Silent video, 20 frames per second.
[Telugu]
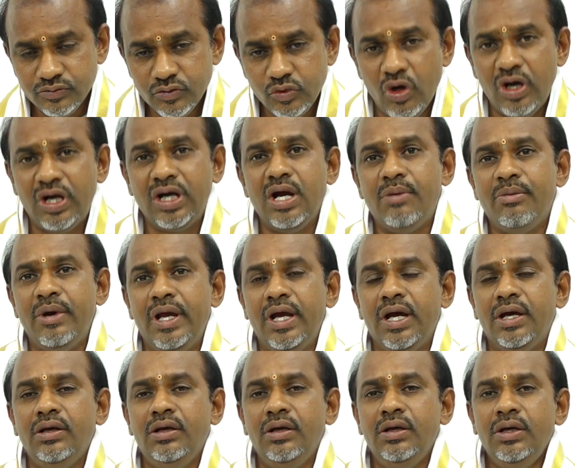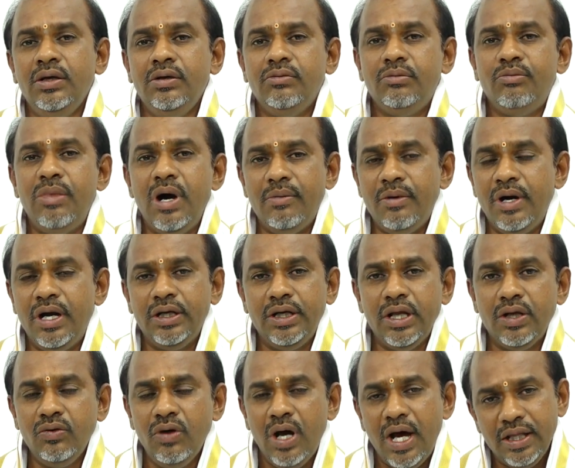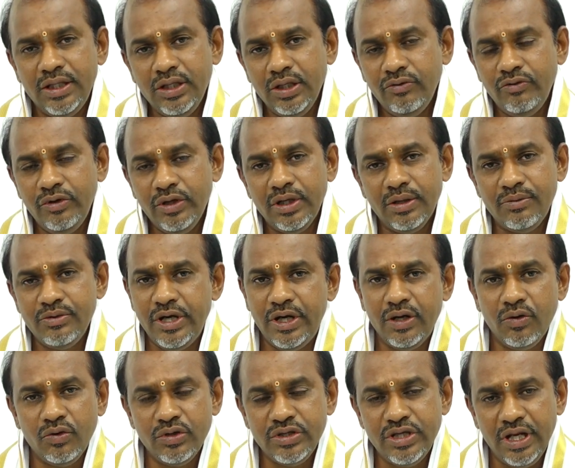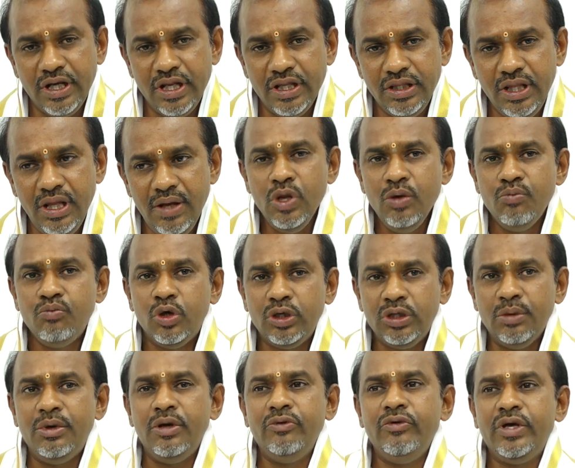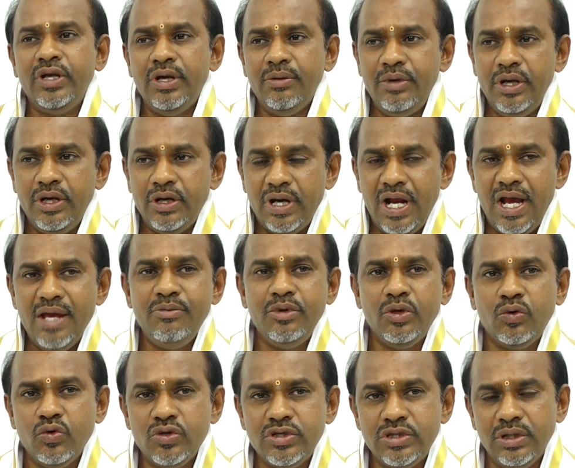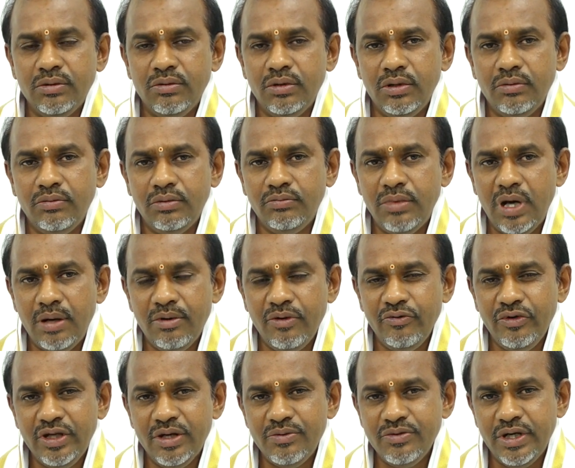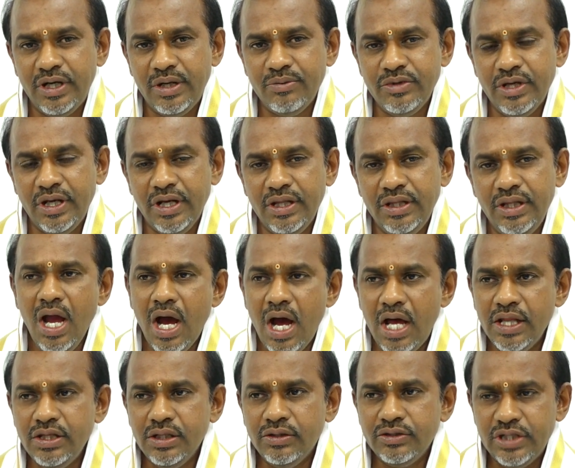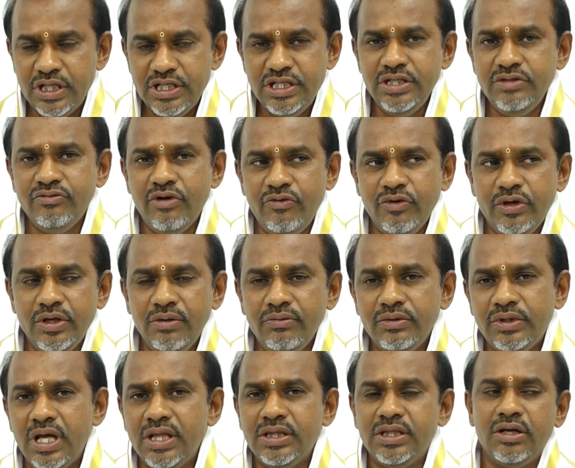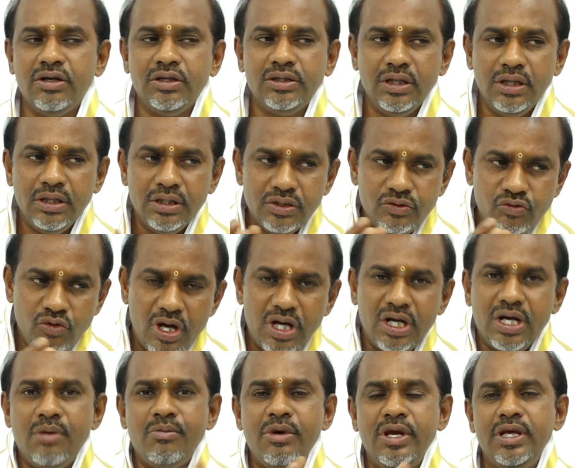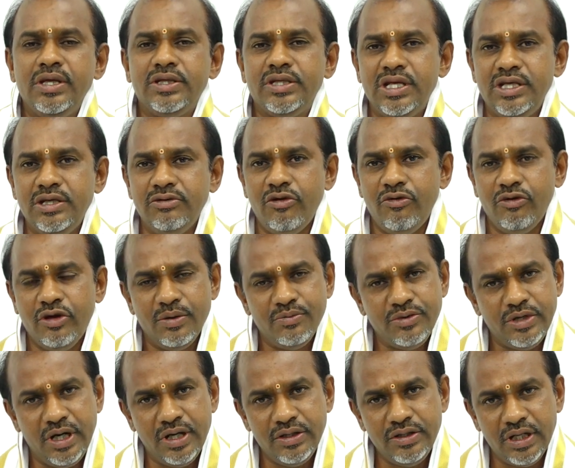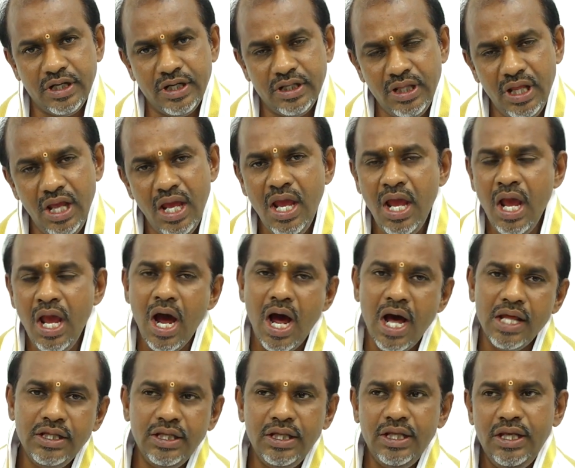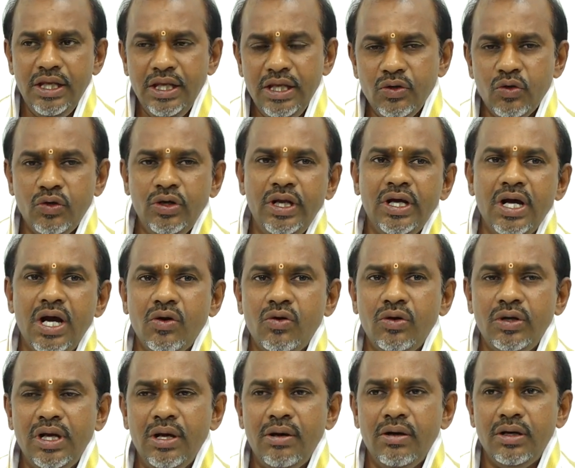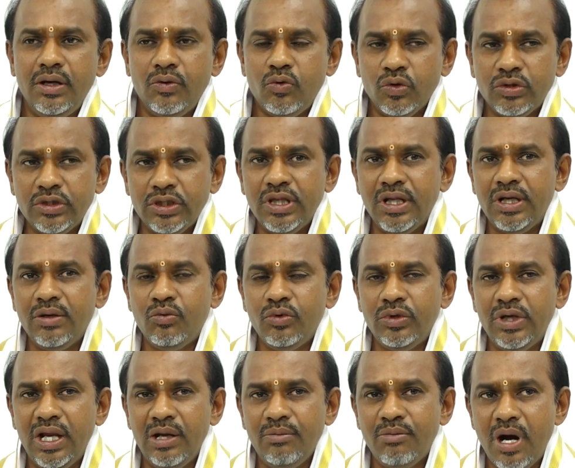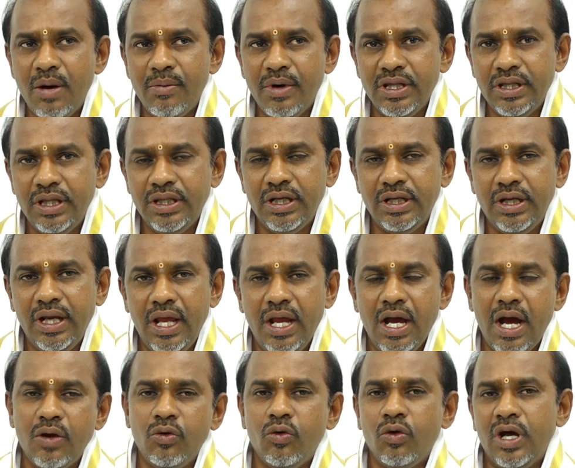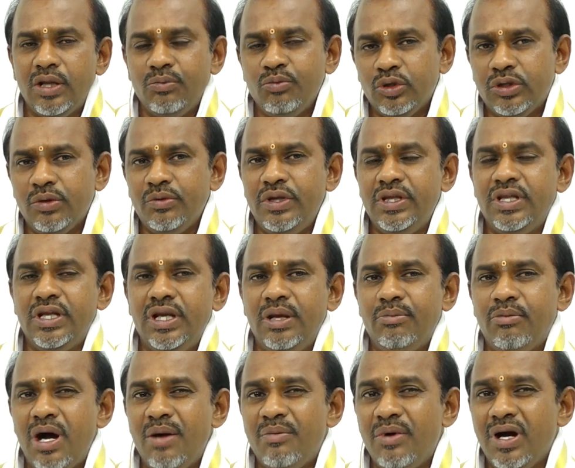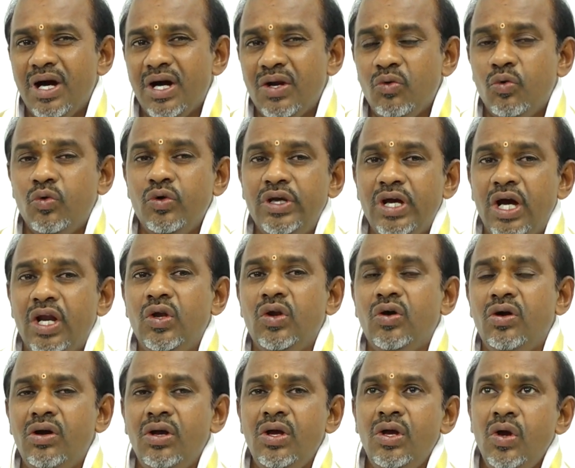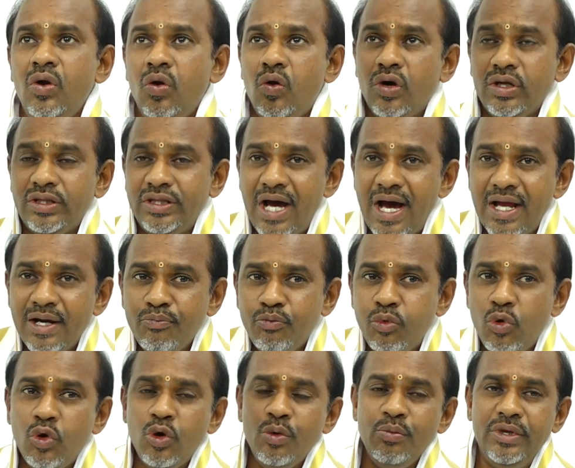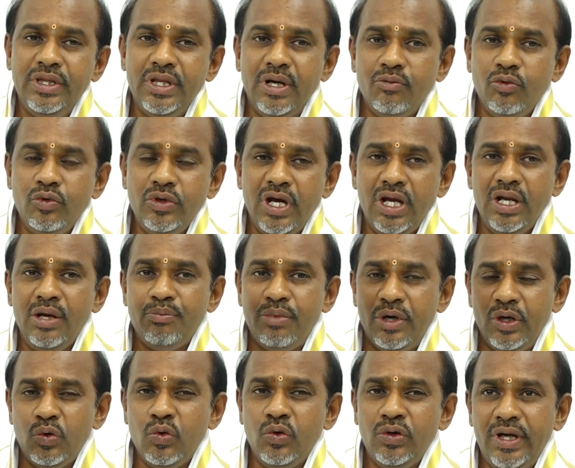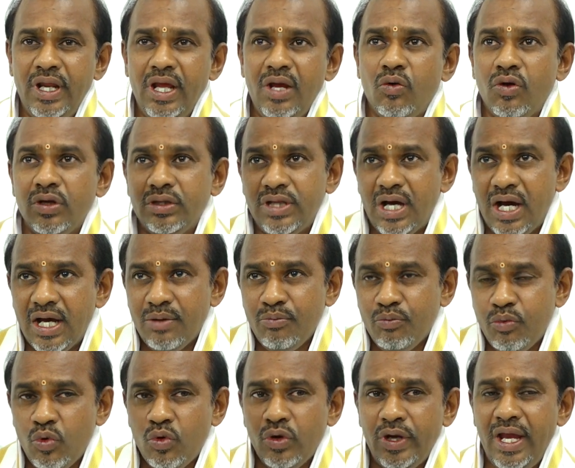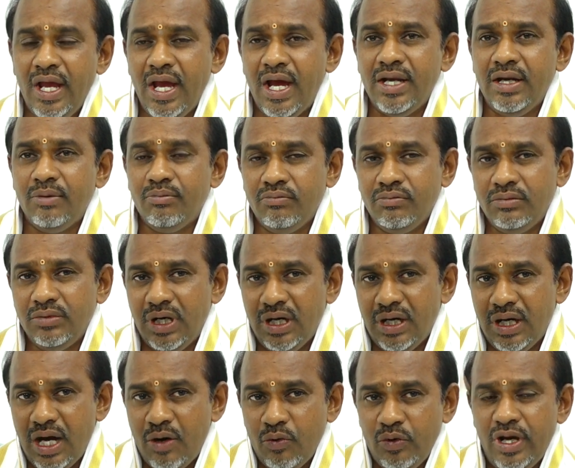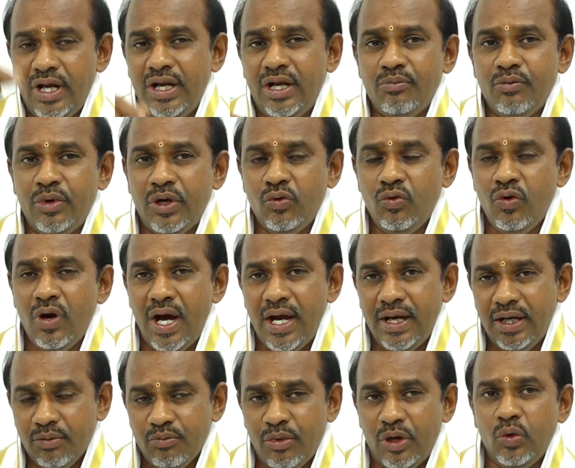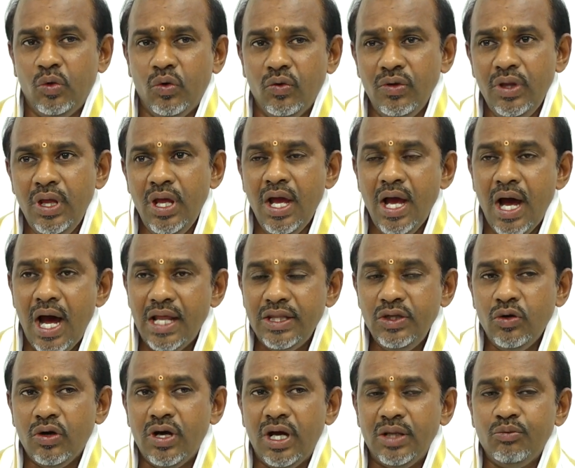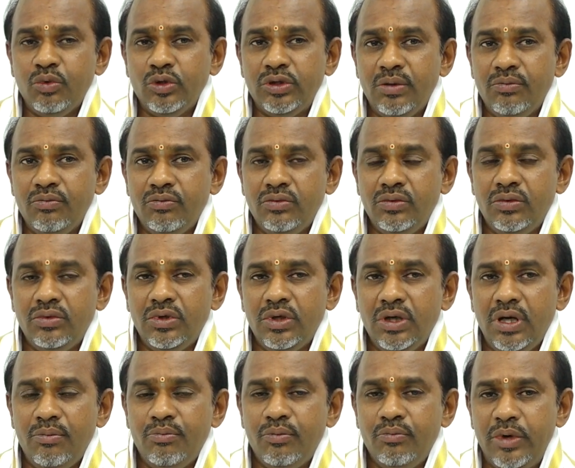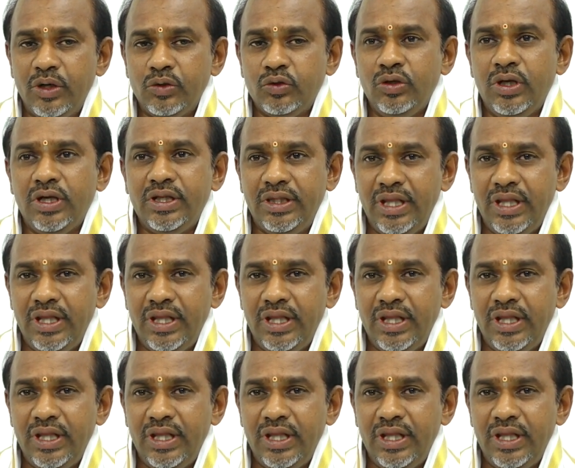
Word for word: ద్వారకామాయి గారు బాబా అంటారు అది విగ్రహం చేయడం కూడా జరిగింది మొట్టమొదటి విగ్రహం నేను రాయి మీద కూర్చున్న బాబా విగ్రహం చేయడం జరిగింది అది సజీవ విగ్రహం దాని తర్వాత ద్వారకమై సజీవ విగ్రహం చేయడం జరిగింది అది ఈ రెండు కాకుండా కొత్తదనం ఉండాలి బాబాది ఏంటంటే అని ఒక అద్భుతం ఏంటంటే బాబా గారు ఉయ్యాల్లో ఒక దారం పోగు మీద ఉయ్యాల్లో పడుకుంటే ఒక దారం పోగే ఆయన ఆ ఉయ్యాలకు బరువు ఆయనకు బరువు అది ఒక అద్భుతంగా భక్తులకు